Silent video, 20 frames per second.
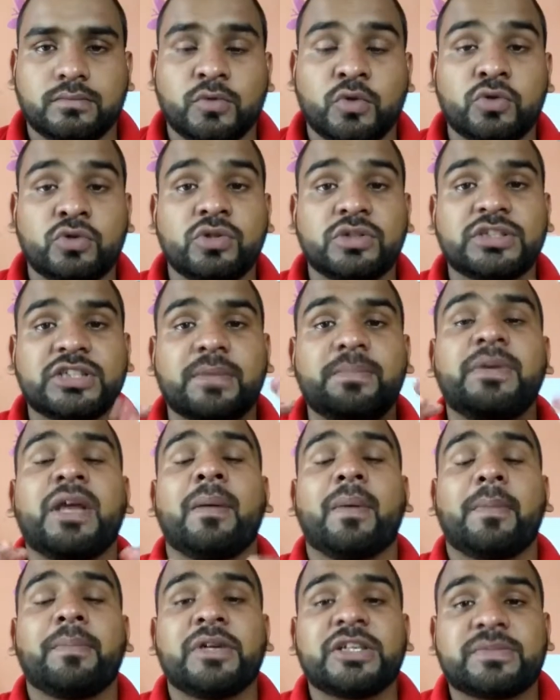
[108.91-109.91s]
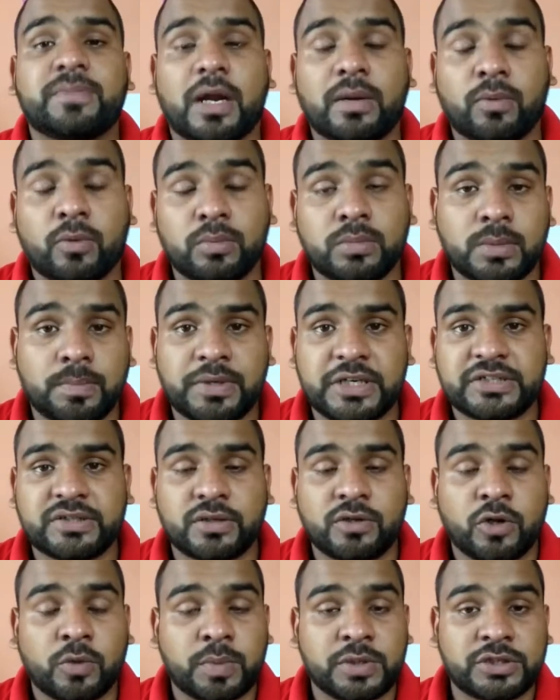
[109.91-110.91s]
दोस्तों जब भी हम अपने स्मार्टफोन में फेस
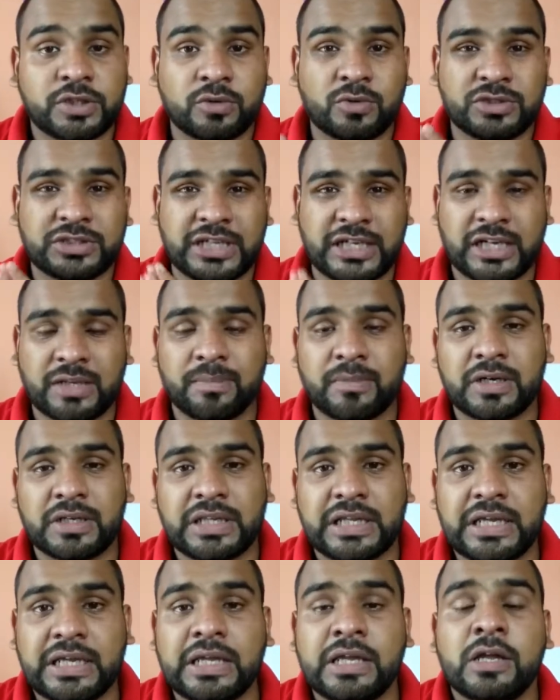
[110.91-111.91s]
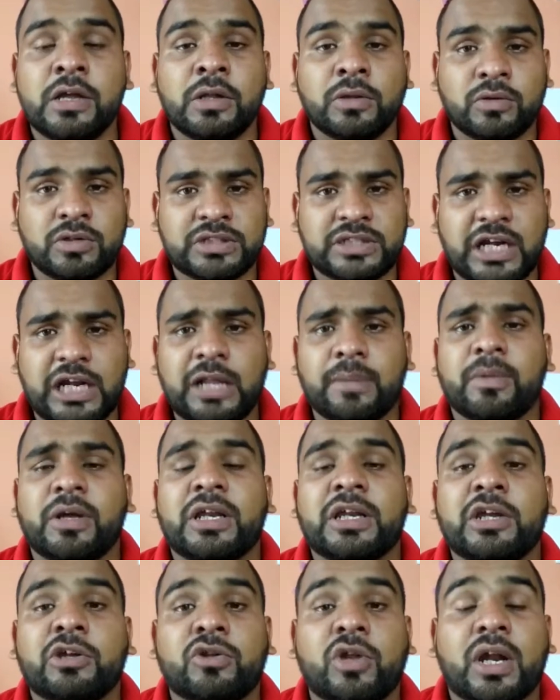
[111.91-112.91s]
अनलॉक फीचर को सेटअप करते हैं तो सेटअप
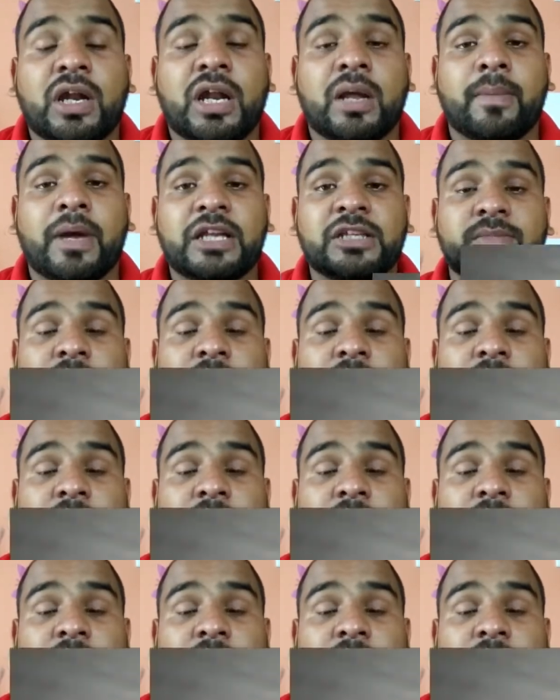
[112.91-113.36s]
करने के दौरान हमारे